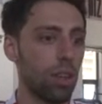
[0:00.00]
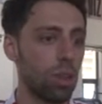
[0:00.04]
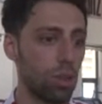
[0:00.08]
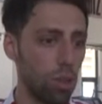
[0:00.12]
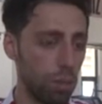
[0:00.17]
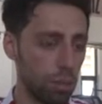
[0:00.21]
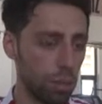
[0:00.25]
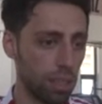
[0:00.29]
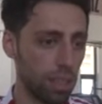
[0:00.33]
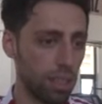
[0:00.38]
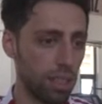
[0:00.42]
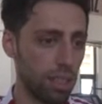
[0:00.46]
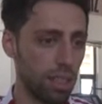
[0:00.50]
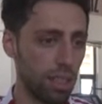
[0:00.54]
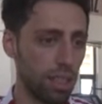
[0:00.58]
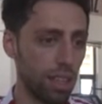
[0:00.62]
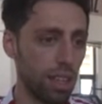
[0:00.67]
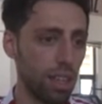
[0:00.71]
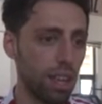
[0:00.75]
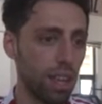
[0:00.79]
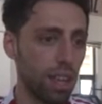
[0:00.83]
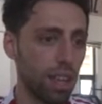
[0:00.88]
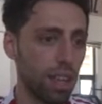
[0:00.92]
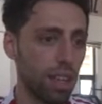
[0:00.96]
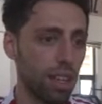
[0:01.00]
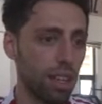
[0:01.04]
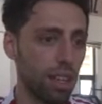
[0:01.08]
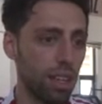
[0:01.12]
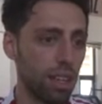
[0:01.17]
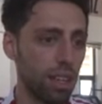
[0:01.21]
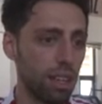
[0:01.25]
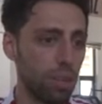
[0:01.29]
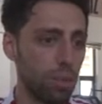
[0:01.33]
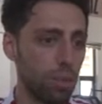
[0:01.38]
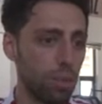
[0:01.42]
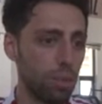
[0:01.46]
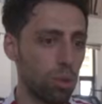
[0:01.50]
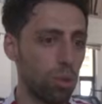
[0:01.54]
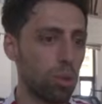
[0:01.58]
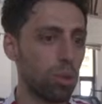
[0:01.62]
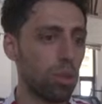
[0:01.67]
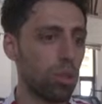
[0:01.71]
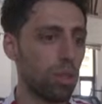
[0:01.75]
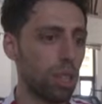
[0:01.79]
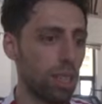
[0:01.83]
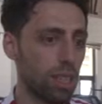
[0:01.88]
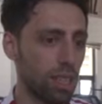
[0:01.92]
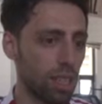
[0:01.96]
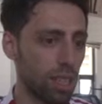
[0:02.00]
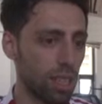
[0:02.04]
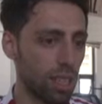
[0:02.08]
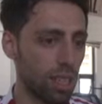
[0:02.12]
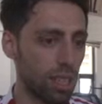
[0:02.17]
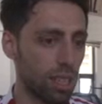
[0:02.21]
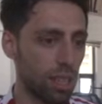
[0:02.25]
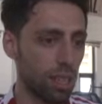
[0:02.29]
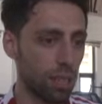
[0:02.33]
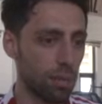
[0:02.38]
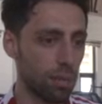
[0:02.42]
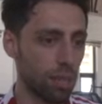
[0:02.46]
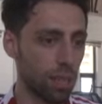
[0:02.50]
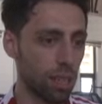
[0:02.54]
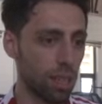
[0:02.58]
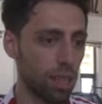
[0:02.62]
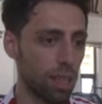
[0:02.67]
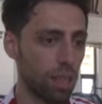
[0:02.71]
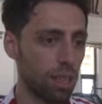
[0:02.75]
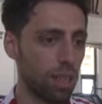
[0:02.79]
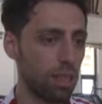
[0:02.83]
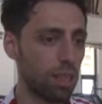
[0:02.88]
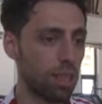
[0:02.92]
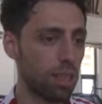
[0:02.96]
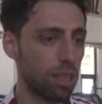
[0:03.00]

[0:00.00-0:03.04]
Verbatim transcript: Komitesi e, bütün destekleriyle bize